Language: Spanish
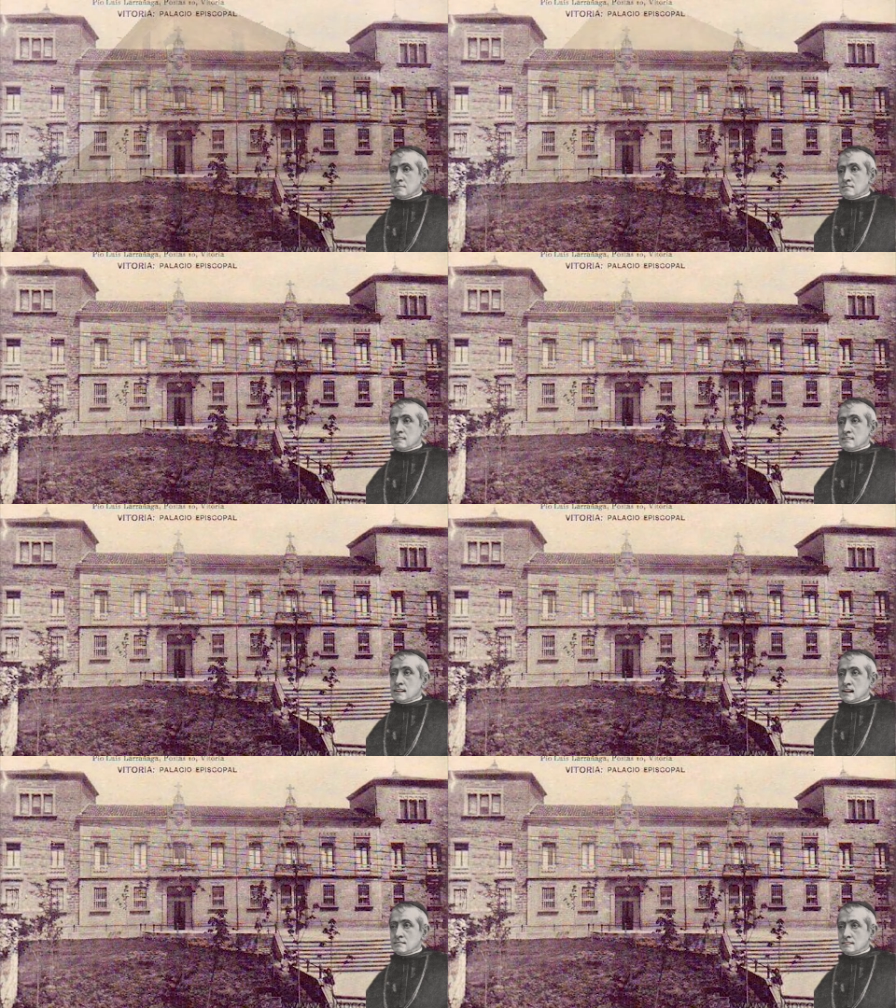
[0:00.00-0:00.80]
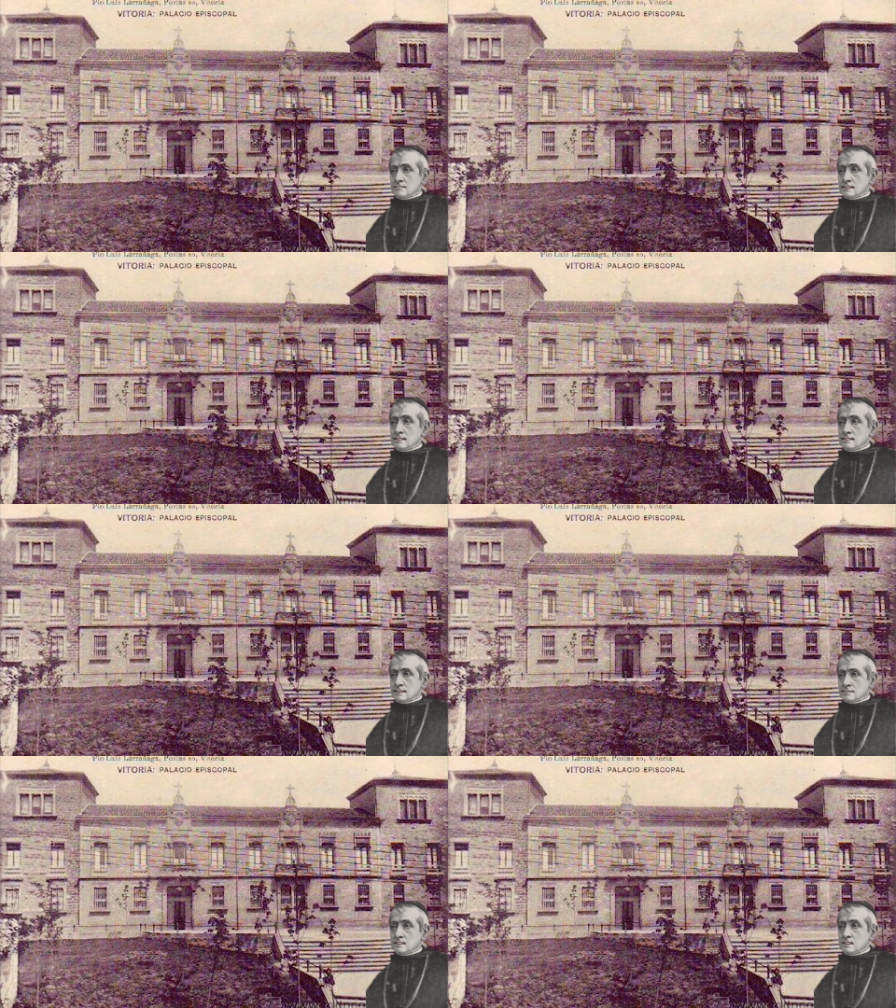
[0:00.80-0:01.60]
Al quedar vacante la
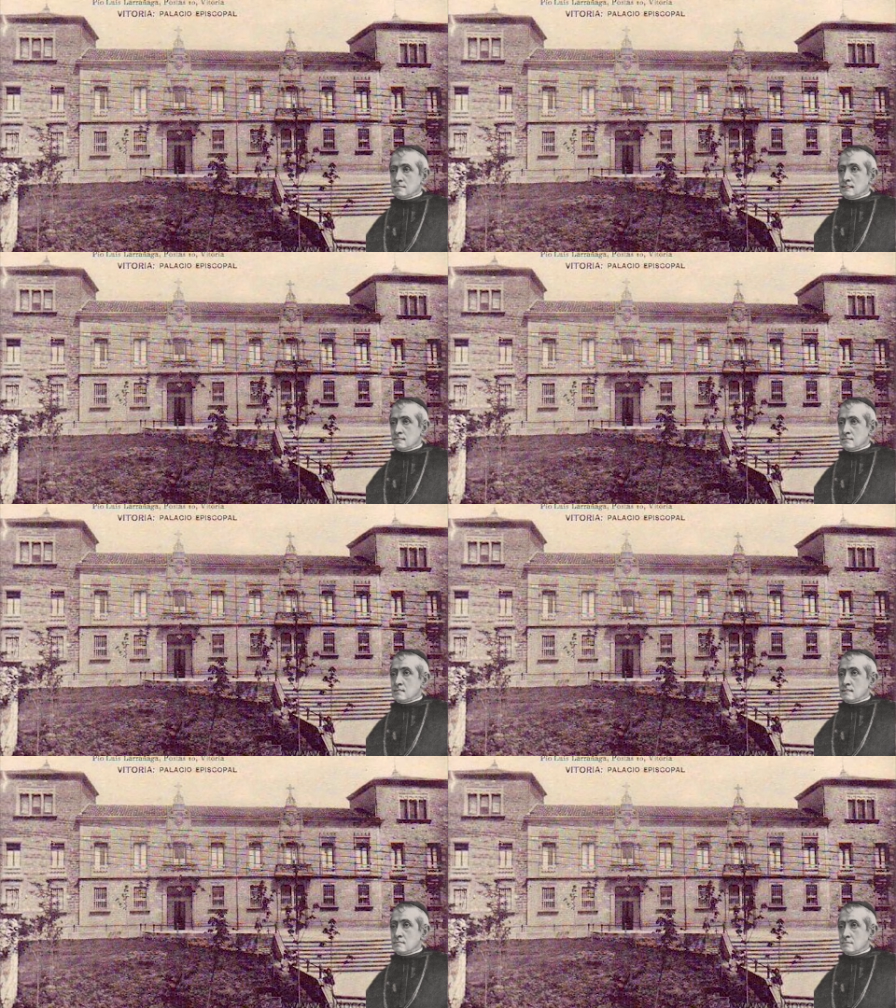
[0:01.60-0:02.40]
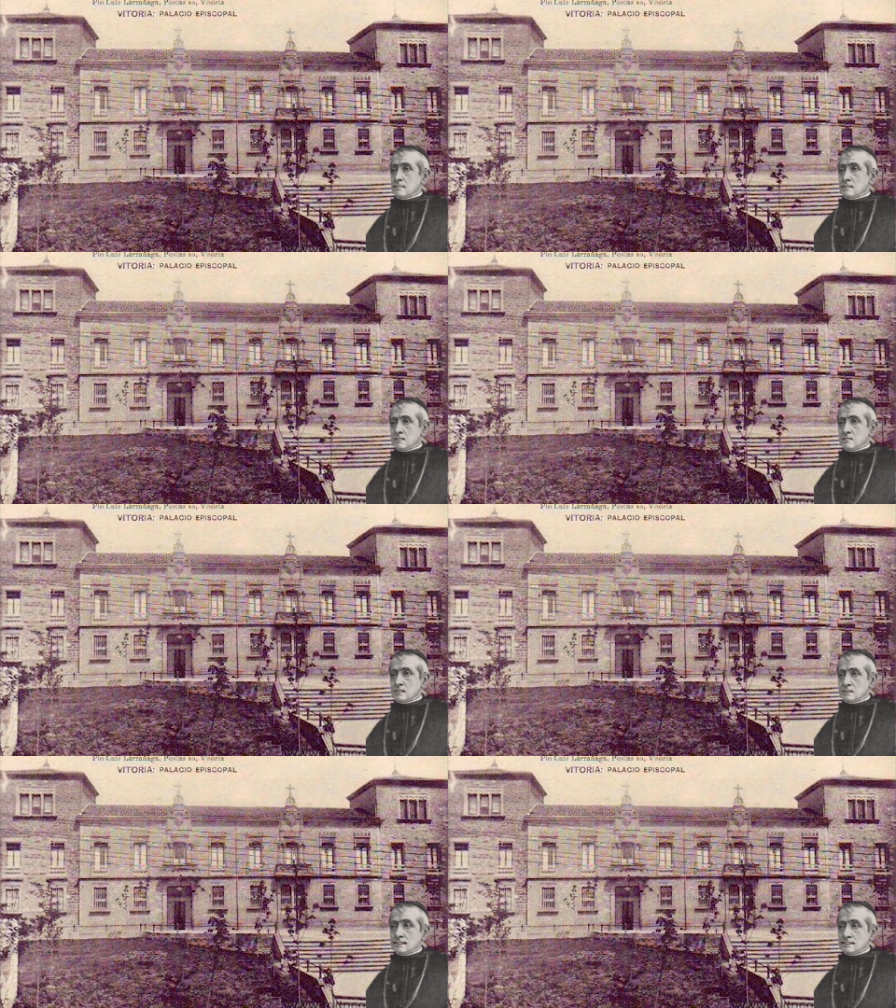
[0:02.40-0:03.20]
diócesis de Vitoria en
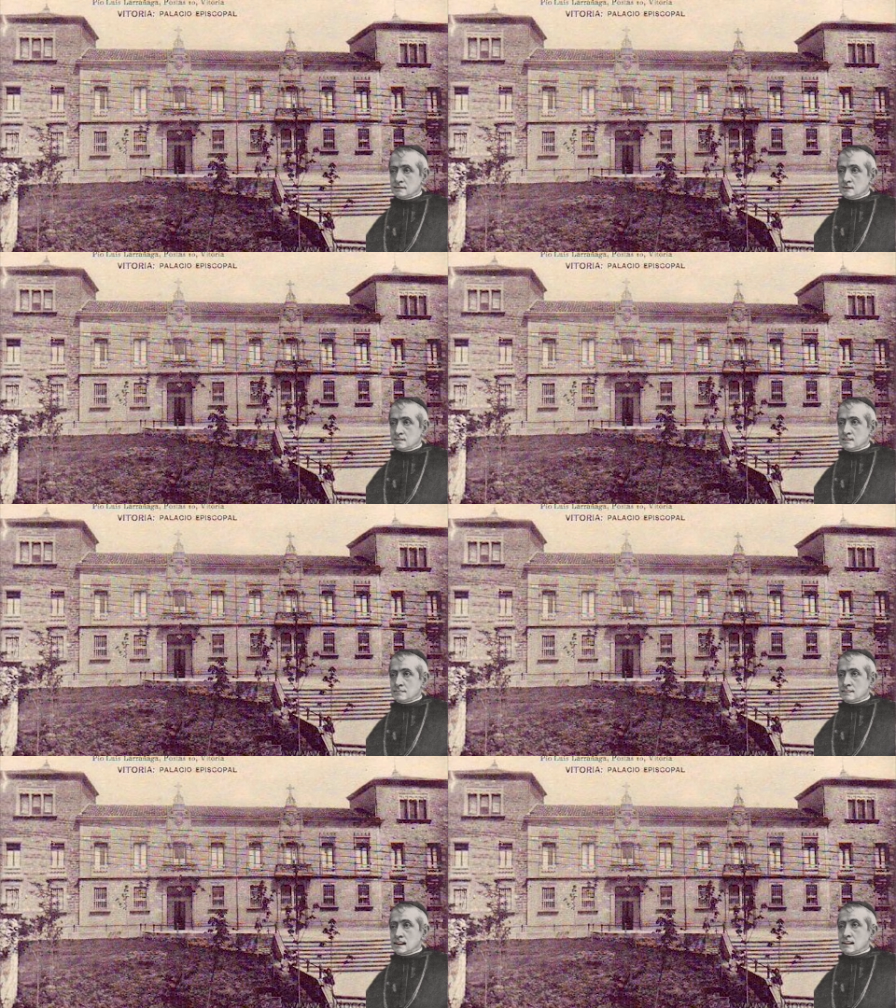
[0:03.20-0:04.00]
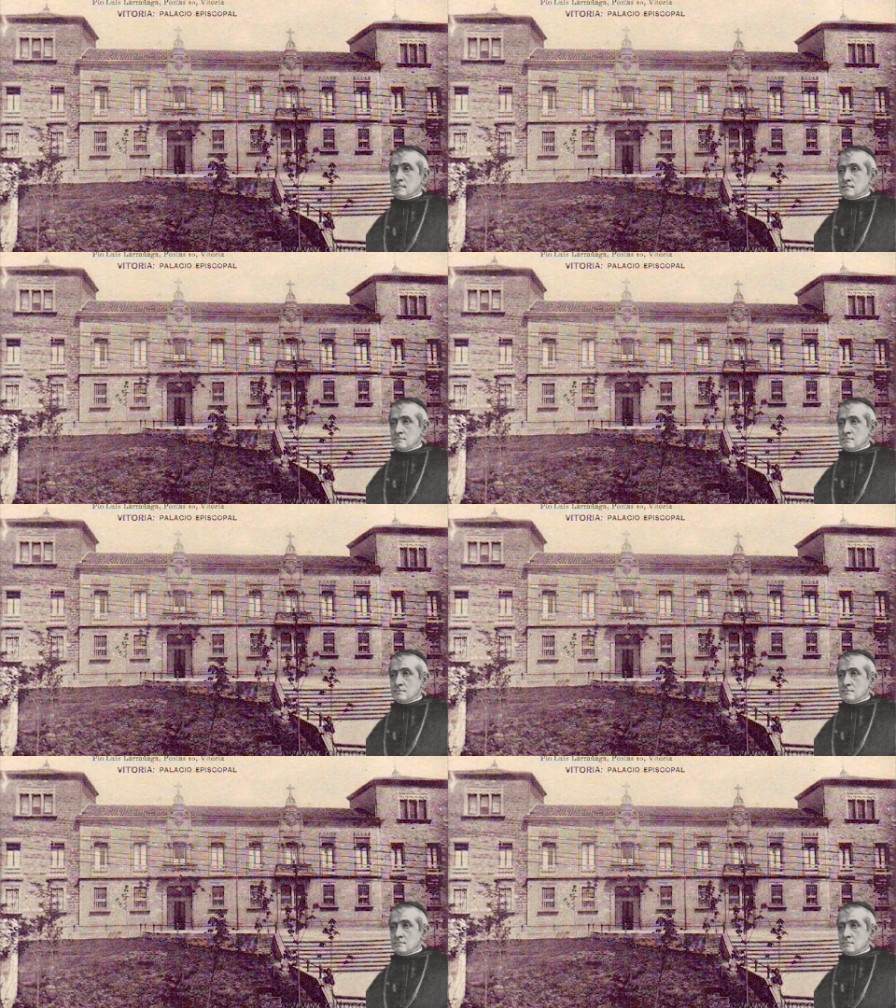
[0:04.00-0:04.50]
1889,